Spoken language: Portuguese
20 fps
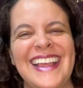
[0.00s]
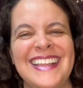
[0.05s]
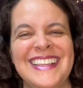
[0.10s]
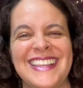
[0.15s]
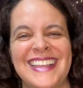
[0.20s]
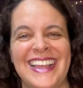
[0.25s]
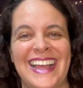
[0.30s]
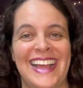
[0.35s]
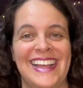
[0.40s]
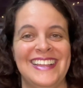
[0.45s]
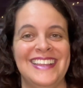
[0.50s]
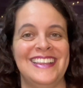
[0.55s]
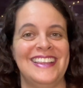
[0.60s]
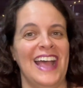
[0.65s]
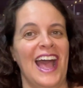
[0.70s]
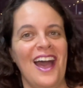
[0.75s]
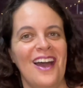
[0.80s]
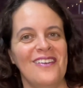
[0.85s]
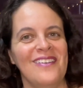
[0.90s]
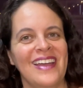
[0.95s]
Esse
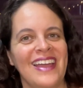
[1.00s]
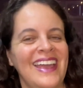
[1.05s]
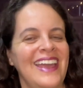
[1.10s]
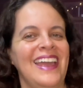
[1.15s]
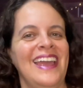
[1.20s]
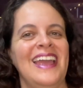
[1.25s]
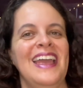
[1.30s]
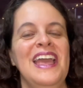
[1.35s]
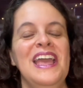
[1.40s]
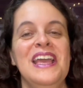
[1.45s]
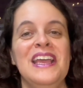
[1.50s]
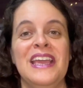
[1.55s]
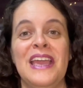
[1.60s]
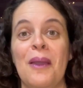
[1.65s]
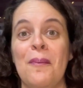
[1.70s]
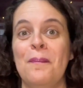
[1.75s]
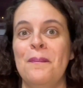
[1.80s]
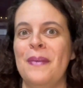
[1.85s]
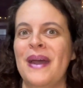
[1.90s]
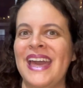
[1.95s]
casal aí que
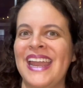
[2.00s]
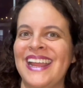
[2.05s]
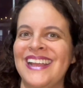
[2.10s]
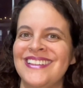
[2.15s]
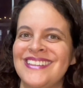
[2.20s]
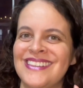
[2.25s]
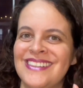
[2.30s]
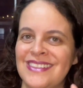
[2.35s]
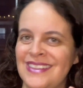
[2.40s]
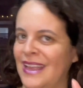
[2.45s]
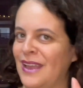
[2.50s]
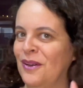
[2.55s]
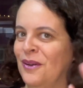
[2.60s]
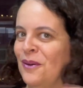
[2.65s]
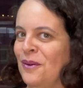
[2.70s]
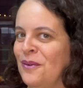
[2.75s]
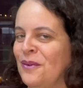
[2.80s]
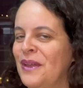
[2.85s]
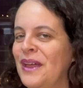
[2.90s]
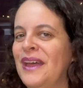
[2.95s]

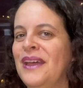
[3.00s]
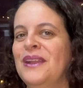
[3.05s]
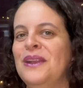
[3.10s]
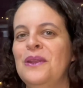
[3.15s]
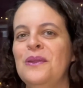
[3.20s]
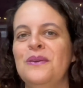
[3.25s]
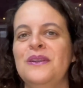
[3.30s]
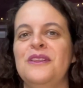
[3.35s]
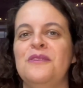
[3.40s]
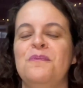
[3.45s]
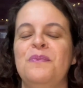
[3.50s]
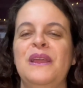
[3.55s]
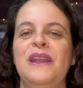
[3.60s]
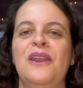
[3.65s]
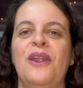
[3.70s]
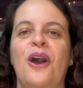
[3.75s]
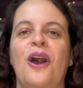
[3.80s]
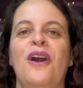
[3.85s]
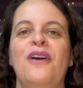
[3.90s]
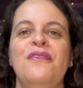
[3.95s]
apareceu no
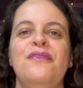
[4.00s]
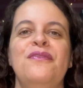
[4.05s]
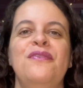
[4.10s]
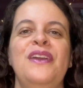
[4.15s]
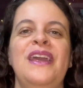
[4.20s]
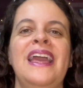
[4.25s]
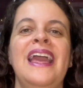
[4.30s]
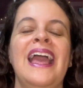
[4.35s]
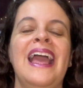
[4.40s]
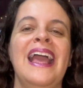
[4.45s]
spin-off